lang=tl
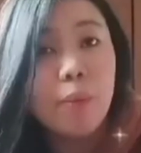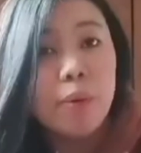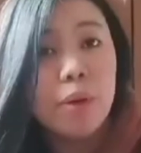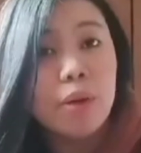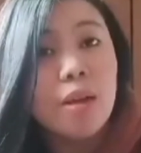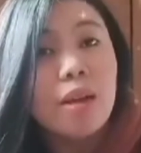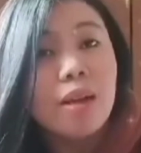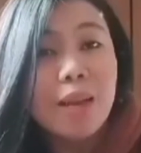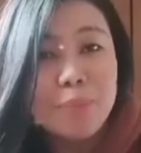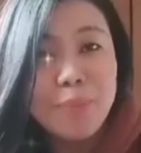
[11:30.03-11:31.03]
God
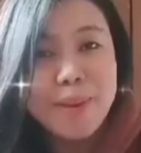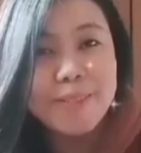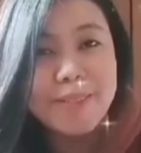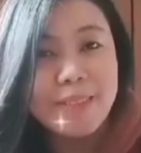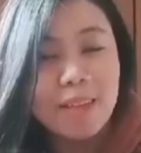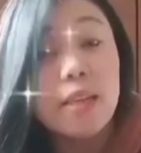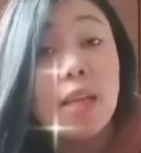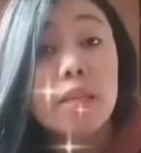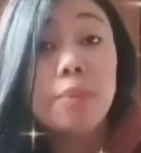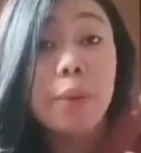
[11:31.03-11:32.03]
bless. Lian
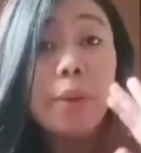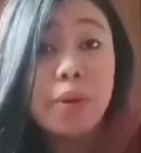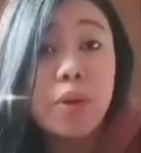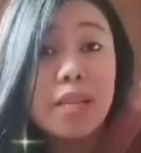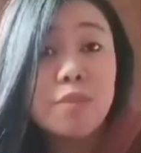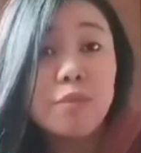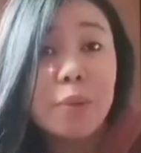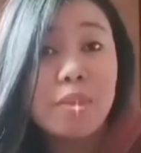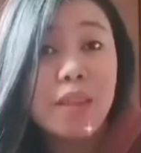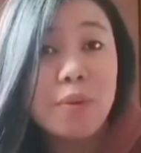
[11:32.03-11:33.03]
Barbero, guys, from Taiwan.